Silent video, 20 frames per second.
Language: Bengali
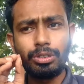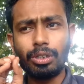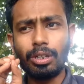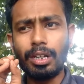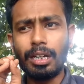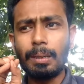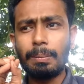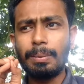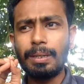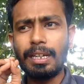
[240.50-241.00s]

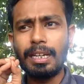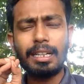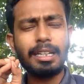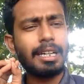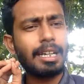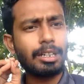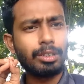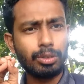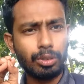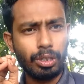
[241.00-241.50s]
চলাপেরা
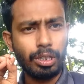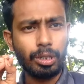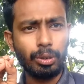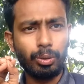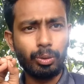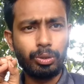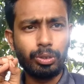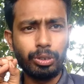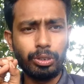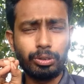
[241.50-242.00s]
কারণ কলা
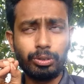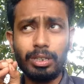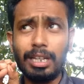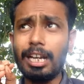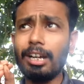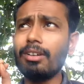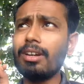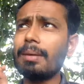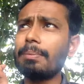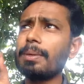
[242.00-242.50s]
কৌশল তো
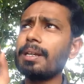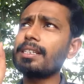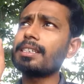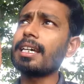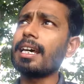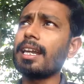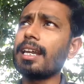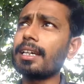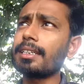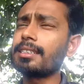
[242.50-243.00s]
এখন আপনারা
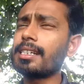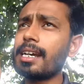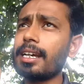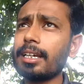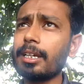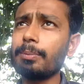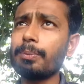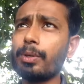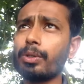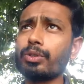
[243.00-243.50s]
জানা
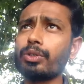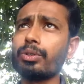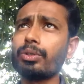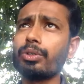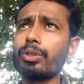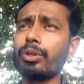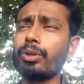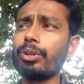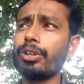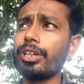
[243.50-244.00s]
যাকে
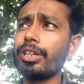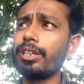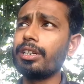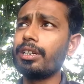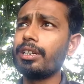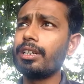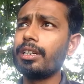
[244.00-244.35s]
পছন্দ করেন